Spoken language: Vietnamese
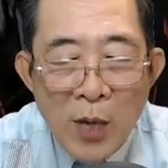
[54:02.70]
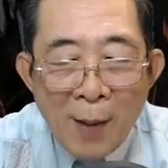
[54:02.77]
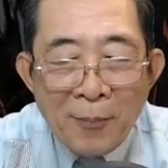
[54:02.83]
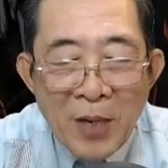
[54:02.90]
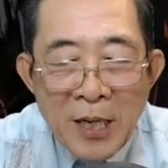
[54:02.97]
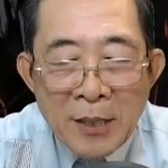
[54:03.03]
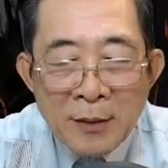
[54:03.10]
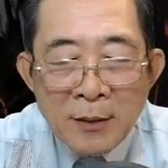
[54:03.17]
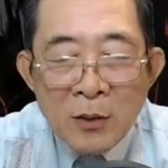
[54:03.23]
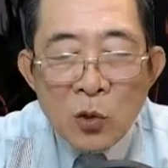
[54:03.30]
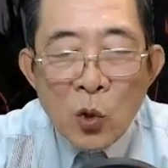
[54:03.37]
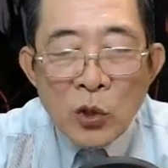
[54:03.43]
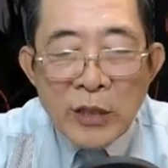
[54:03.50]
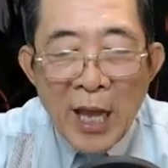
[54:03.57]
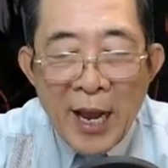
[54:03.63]
đáp ứng
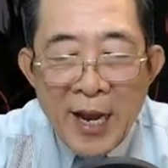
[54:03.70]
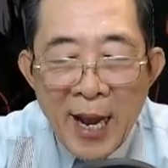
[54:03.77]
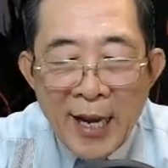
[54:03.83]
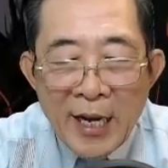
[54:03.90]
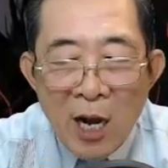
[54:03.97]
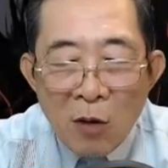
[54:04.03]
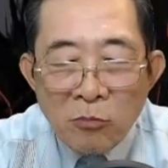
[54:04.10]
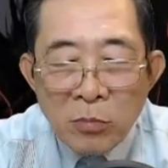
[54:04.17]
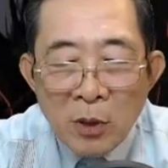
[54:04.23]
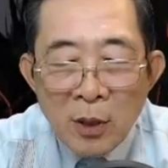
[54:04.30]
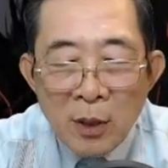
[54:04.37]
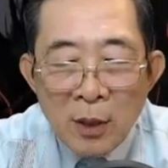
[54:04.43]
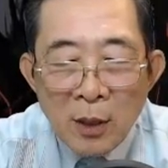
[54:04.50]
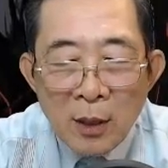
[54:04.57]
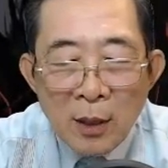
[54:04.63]
có thể hay không?
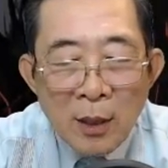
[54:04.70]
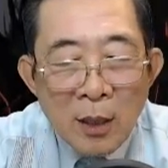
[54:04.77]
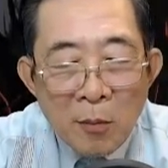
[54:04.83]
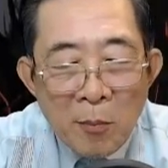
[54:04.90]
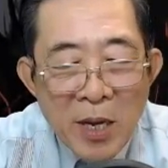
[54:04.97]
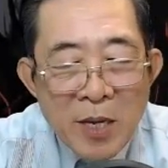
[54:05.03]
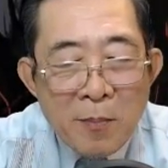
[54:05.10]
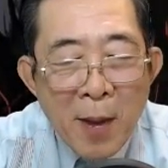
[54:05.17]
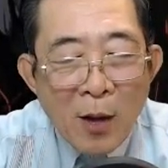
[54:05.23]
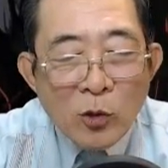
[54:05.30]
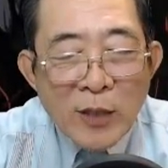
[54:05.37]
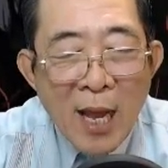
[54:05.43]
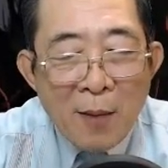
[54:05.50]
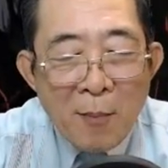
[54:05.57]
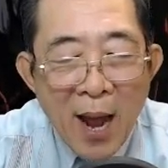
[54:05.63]
Mí mắt của
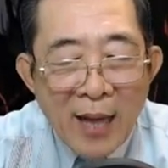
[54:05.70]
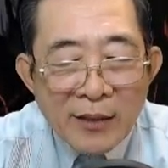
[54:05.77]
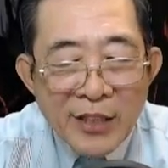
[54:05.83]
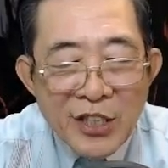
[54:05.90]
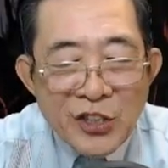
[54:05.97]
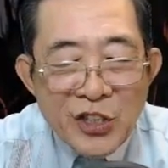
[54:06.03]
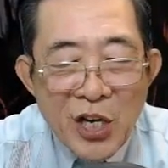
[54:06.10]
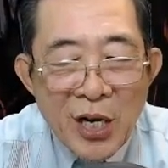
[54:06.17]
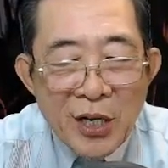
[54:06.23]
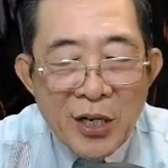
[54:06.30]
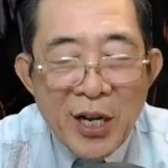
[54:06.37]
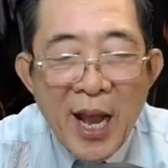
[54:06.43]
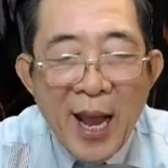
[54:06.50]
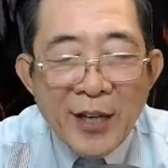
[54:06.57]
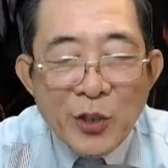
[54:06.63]
thác bạc thiết sơn
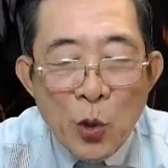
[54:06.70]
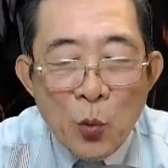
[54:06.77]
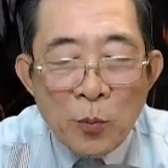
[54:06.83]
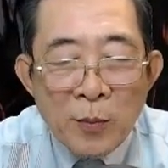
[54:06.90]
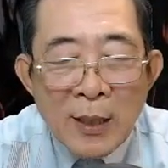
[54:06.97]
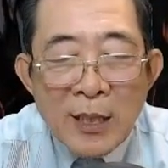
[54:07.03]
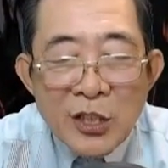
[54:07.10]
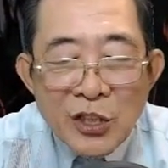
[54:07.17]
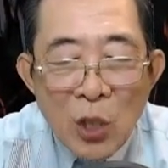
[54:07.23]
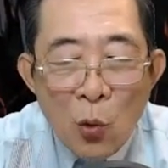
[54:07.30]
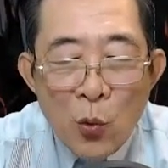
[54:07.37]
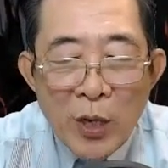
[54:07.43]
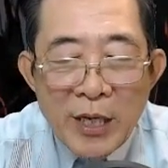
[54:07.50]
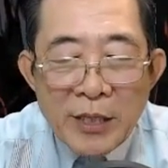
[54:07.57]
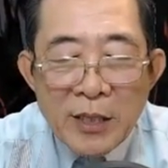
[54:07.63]
khẽ rung,
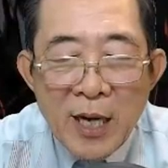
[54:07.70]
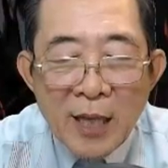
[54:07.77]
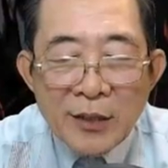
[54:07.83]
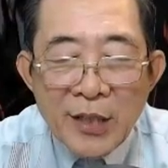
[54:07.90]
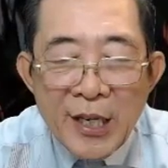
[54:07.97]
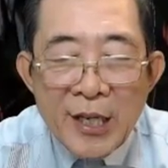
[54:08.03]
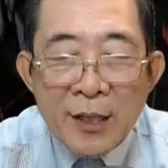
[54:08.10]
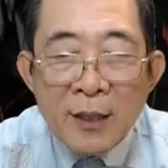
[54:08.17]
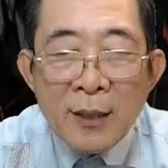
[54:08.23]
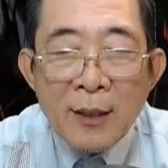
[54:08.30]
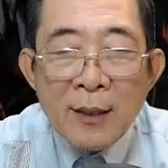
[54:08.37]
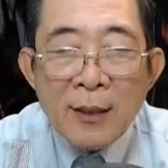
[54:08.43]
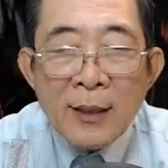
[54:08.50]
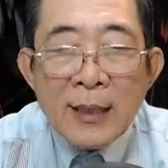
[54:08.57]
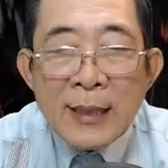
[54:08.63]
sâu kính lên tiếng.
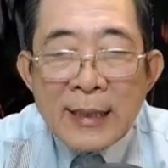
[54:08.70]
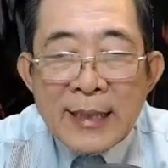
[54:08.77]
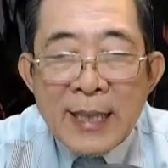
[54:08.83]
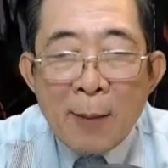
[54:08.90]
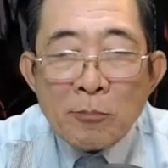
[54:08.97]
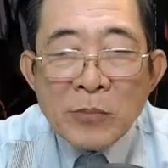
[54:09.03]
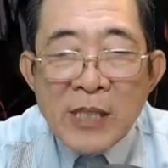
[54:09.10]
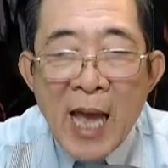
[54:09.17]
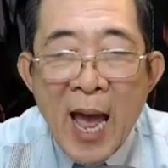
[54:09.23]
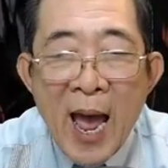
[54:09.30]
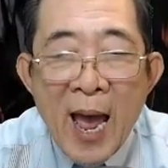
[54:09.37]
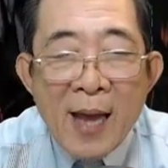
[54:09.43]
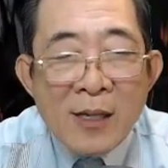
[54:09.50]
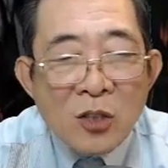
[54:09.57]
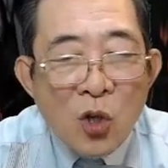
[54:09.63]
Dâm xà
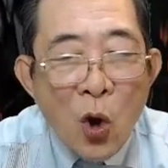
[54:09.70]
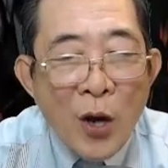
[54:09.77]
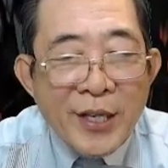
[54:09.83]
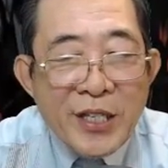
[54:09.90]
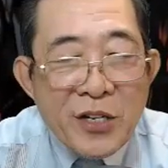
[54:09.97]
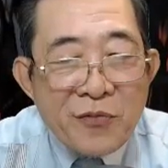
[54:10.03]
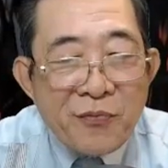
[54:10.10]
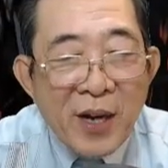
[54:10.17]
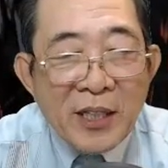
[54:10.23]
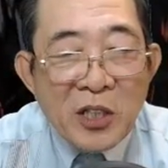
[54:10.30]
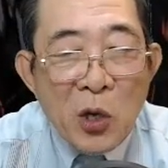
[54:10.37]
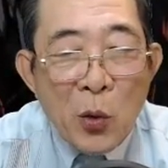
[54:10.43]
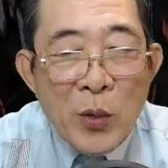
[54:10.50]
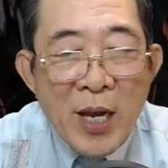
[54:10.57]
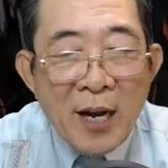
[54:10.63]
coi như phách
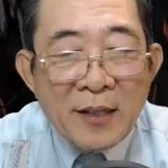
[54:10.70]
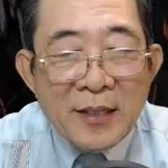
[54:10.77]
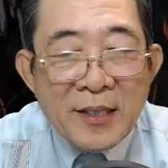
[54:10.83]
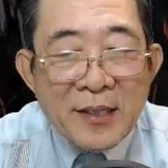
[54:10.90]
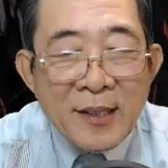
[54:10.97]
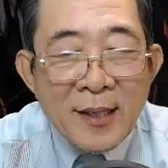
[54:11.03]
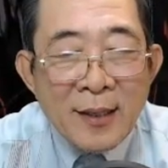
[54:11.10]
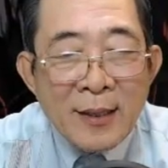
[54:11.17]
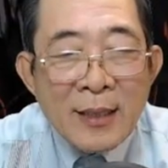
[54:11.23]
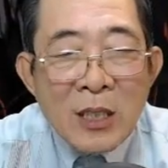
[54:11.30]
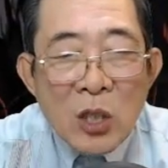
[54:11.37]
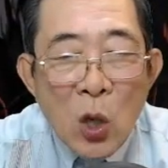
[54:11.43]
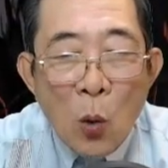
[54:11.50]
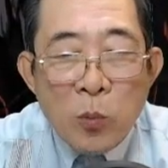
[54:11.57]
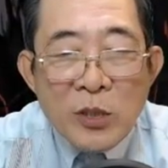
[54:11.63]
lối hơn nữa,
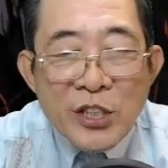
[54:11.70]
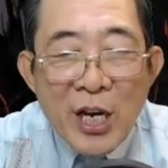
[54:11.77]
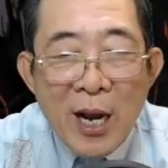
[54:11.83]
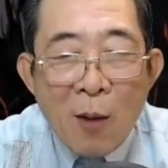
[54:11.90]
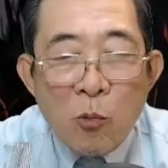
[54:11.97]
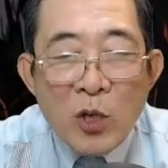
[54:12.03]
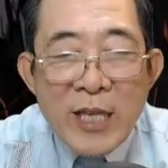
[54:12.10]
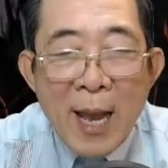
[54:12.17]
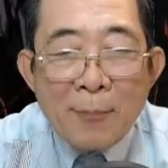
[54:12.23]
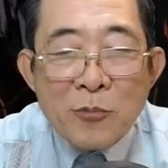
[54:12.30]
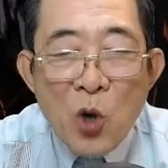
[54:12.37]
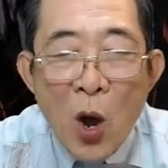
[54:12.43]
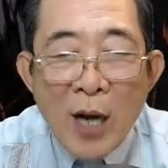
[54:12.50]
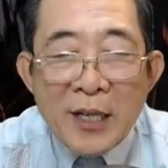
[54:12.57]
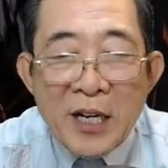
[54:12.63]
cũng sẽ không có dám
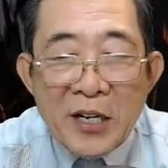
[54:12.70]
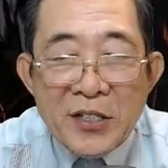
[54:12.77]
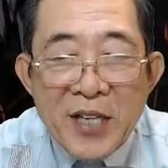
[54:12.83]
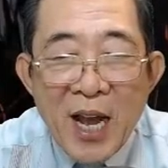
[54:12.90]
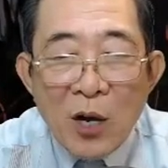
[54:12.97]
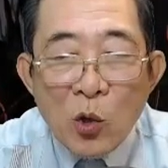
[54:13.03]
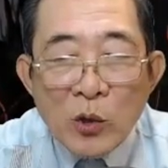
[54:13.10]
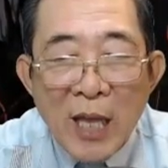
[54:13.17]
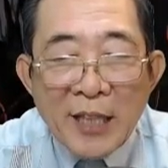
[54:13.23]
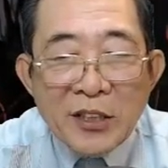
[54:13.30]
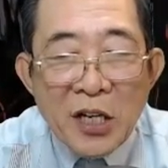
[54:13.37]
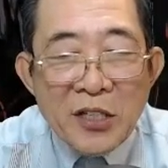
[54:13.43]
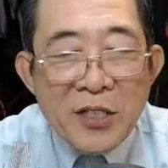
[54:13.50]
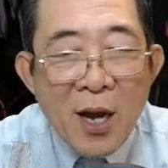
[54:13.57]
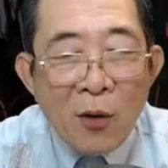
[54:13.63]
đoạt nữ nhân của thái
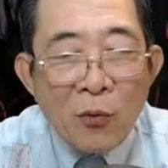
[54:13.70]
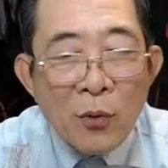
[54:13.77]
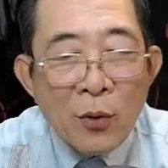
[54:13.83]
tử đâu.